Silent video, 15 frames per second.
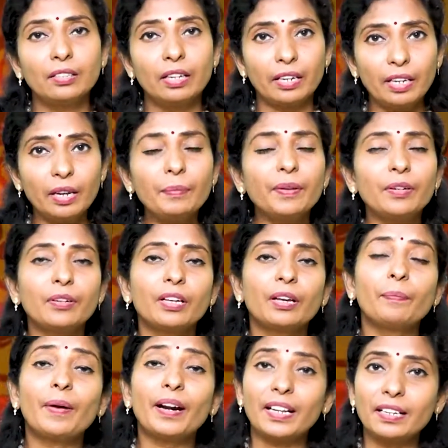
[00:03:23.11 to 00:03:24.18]
நிறைய பேருடைய
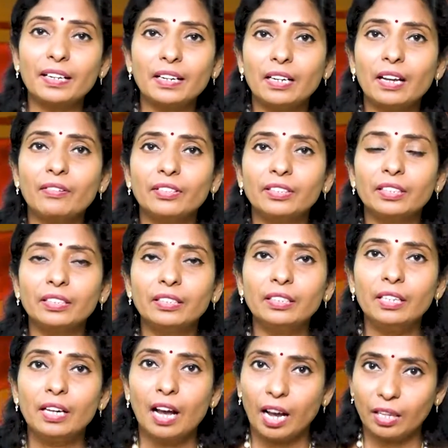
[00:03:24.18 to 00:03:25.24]
படங்கள்லாம் வந்து
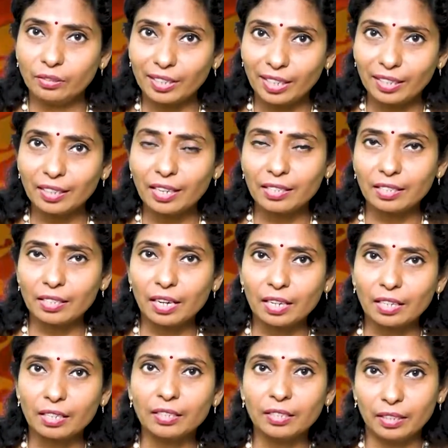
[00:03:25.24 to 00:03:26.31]
அது
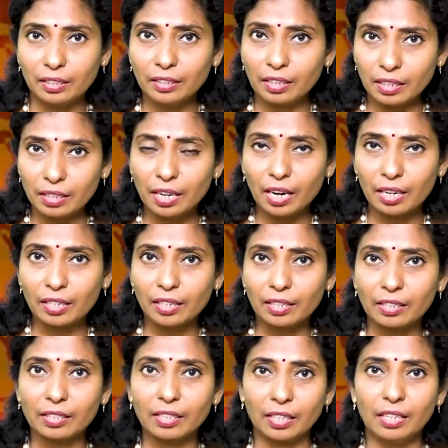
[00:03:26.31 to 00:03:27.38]
கடகராசிக்காரங்க இந்த
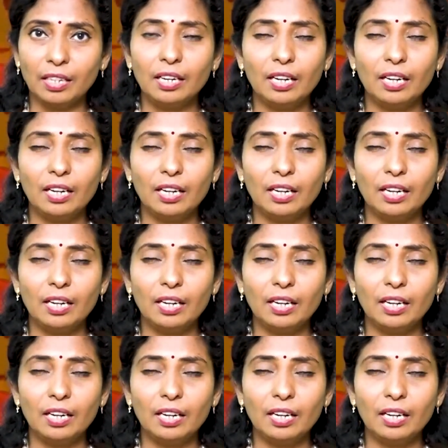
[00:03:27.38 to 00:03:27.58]
காலகட்டத்தில்